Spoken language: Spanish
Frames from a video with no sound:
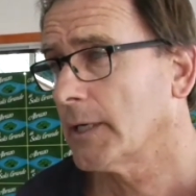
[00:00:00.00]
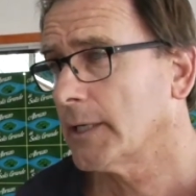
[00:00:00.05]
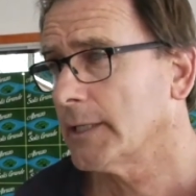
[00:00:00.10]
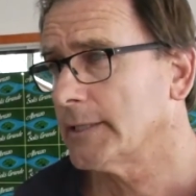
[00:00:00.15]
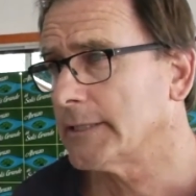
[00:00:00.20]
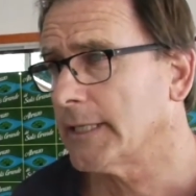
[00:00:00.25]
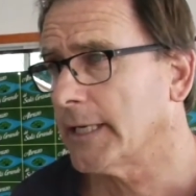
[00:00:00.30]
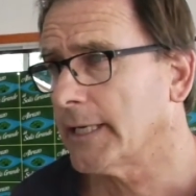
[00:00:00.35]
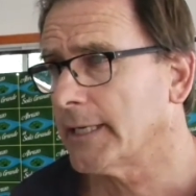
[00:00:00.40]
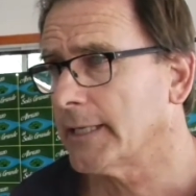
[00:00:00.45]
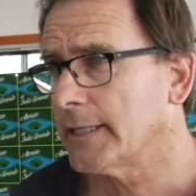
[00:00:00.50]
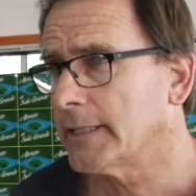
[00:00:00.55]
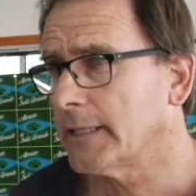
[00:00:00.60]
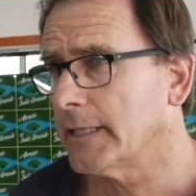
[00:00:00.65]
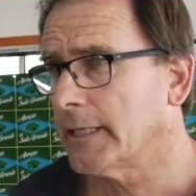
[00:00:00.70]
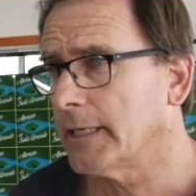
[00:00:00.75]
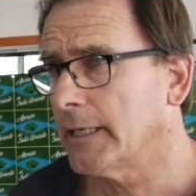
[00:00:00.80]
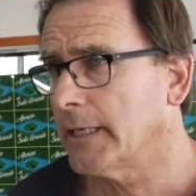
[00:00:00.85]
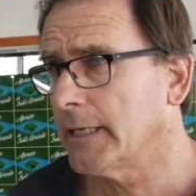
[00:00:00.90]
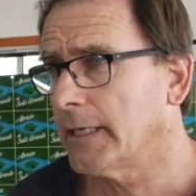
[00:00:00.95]
que se han,
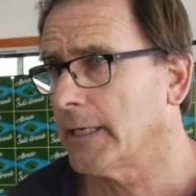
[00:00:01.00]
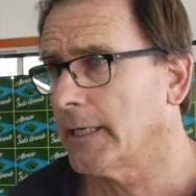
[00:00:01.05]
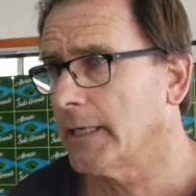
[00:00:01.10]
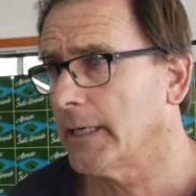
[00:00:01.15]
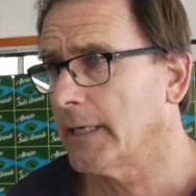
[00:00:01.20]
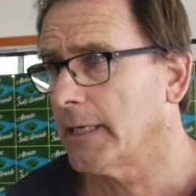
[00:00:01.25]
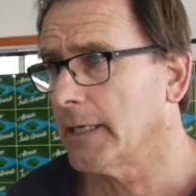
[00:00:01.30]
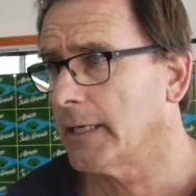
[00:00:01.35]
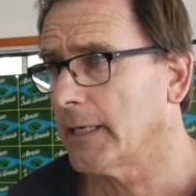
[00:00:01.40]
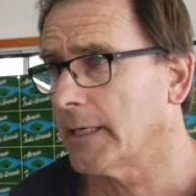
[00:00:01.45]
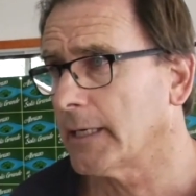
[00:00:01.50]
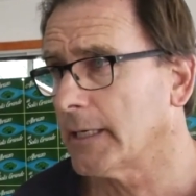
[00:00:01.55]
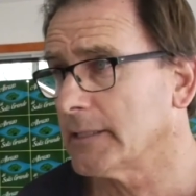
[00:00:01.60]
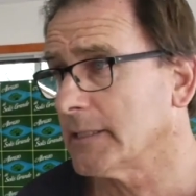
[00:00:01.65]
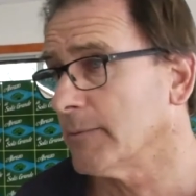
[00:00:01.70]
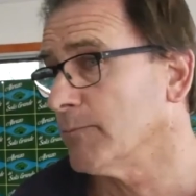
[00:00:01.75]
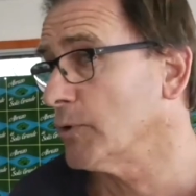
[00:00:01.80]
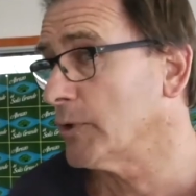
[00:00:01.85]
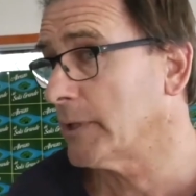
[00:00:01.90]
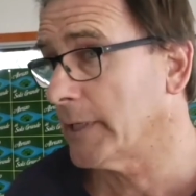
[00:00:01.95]
este, que
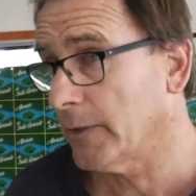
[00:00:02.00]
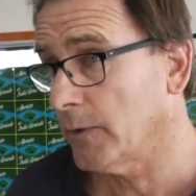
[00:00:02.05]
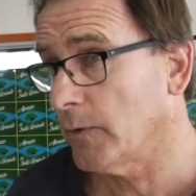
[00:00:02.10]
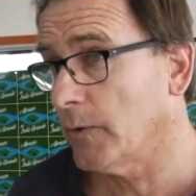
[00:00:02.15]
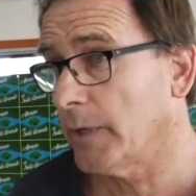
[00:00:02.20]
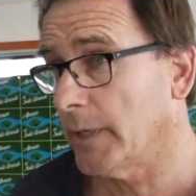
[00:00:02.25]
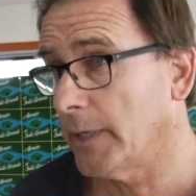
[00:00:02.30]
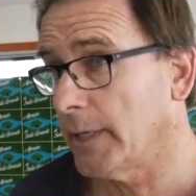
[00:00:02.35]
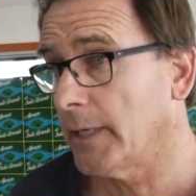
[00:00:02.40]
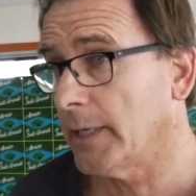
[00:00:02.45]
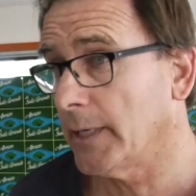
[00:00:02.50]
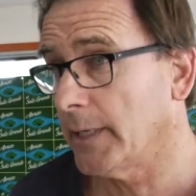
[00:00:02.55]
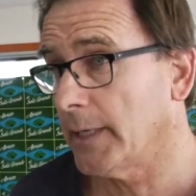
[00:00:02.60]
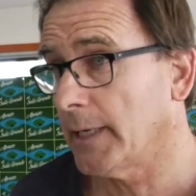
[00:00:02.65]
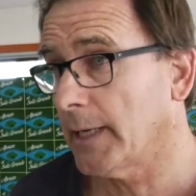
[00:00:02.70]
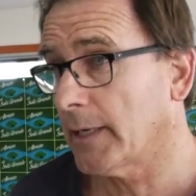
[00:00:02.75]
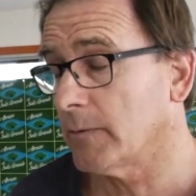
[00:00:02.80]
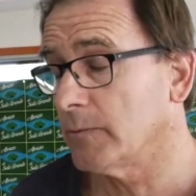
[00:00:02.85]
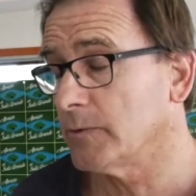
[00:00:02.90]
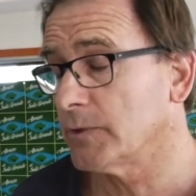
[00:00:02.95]
se han votado
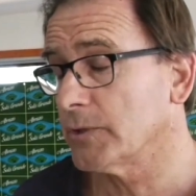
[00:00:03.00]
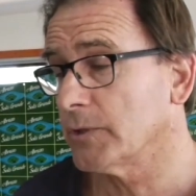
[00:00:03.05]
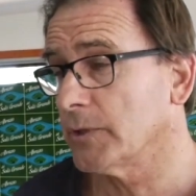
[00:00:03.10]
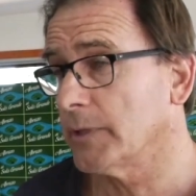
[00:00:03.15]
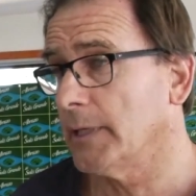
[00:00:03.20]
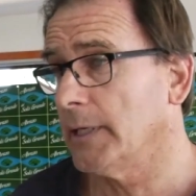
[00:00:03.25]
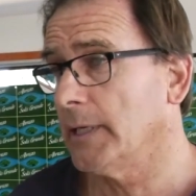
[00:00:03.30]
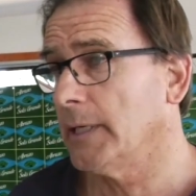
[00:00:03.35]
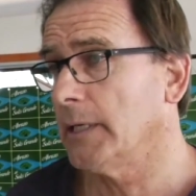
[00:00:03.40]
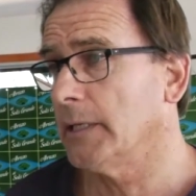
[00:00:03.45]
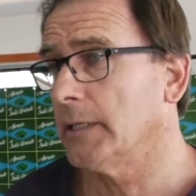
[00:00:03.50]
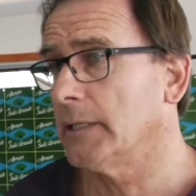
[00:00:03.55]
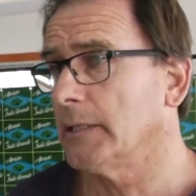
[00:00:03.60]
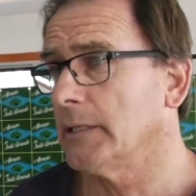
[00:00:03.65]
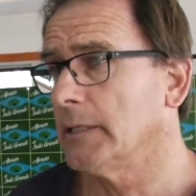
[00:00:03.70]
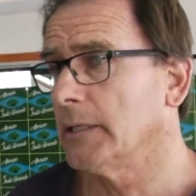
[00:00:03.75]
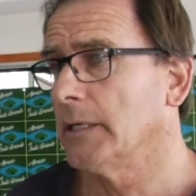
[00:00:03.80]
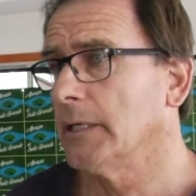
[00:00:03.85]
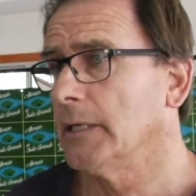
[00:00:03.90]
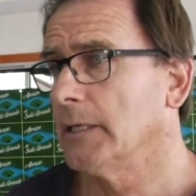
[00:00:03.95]
en, la comisión del,
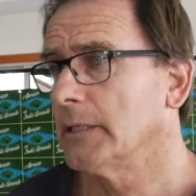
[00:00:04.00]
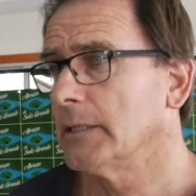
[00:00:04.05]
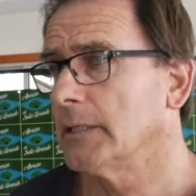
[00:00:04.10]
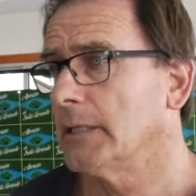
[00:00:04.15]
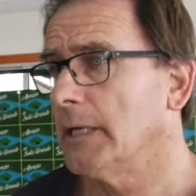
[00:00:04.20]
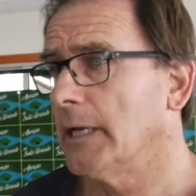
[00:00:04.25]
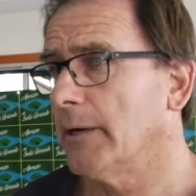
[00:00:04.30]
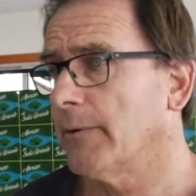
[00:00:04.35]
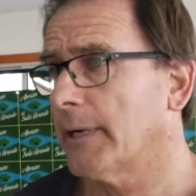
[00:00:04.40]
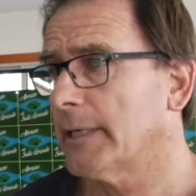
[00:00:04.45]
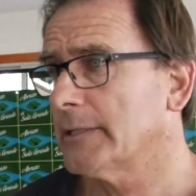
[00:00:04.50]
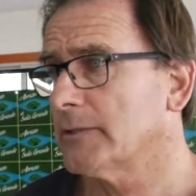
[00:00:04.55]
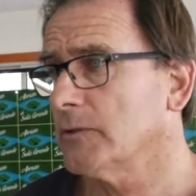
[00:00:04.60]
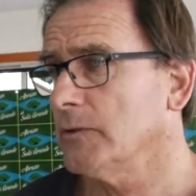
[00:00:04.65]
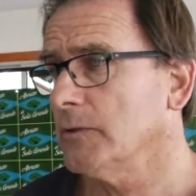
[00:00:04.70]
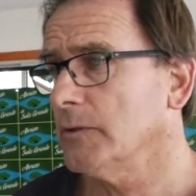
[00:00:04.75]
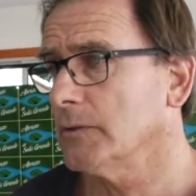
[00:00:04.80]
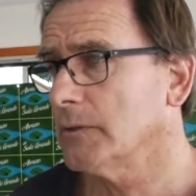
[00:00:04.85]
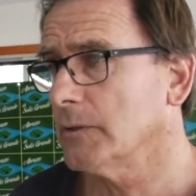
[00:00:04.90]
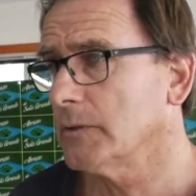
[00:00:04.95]

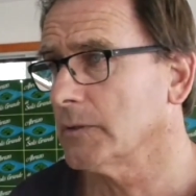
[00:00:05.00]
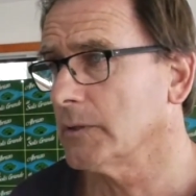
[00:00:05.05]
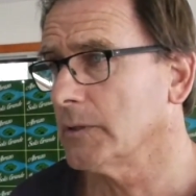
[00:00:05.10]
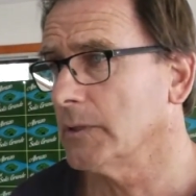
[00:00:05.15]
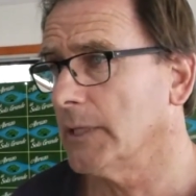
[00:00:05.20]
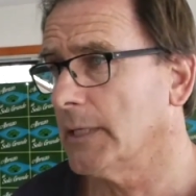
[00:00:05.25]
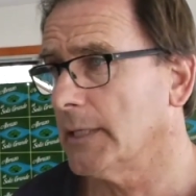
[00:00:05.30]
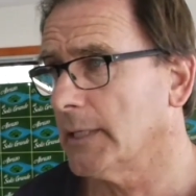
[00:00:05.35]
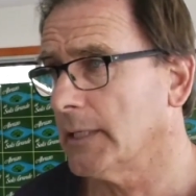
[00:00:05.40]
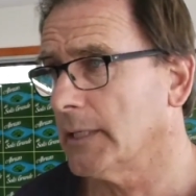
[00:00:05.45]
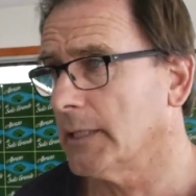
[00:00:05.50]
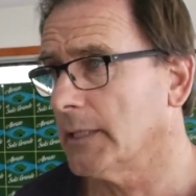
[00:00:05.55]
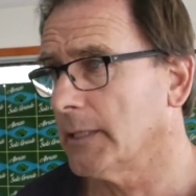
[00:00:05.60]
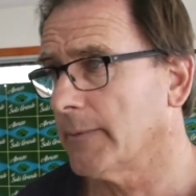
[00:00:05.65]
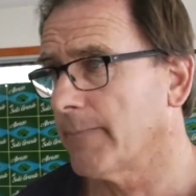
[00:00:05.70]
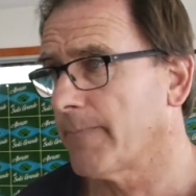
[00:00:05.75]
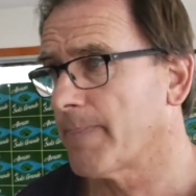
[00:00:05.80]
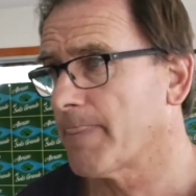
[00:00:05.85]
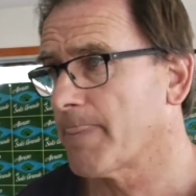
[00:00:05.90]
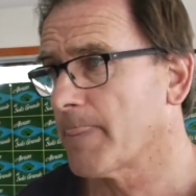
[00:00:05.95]
abrazo, de la,
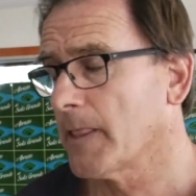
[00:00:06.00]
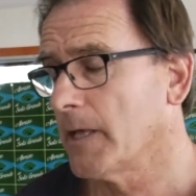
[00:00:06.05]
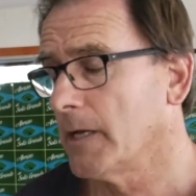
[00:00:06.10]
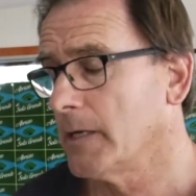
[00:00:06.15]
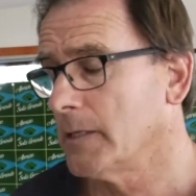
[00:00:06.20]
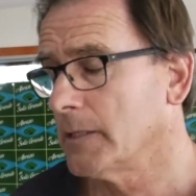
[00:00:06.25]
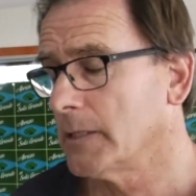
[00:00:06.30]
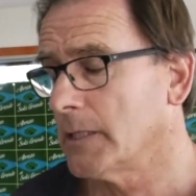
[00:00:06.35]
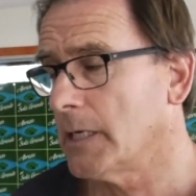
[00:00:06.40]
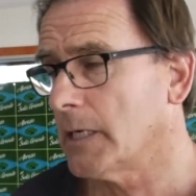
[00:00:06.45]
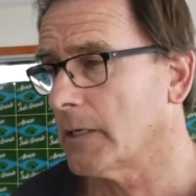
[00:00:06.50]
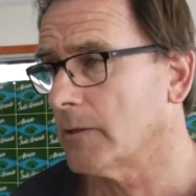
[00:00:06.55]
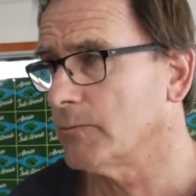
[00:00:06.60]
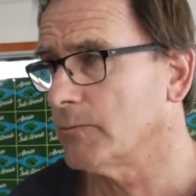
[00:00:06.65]
de la